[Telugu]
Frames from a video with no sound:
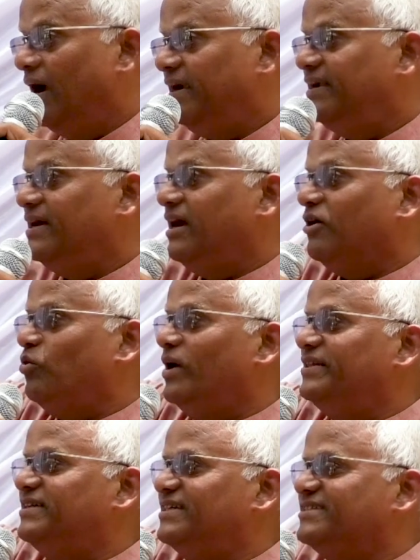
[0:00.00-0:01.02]
గడ్డ
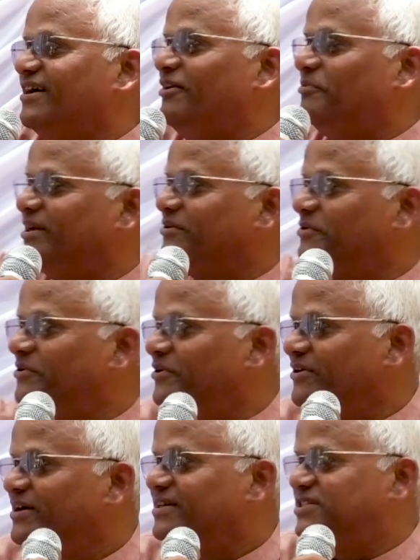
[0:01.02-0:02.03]
ఎక్కువైతే చాలు మనకు
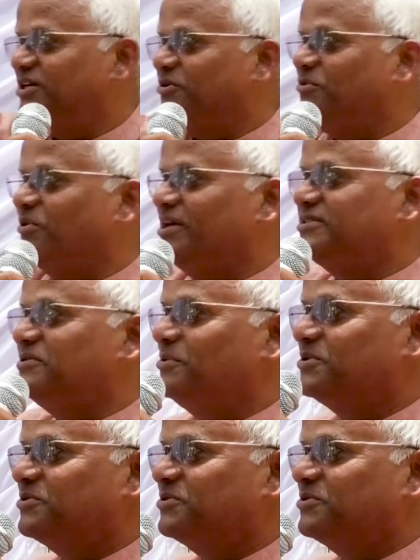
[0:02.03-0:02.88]
చెరుకు రసం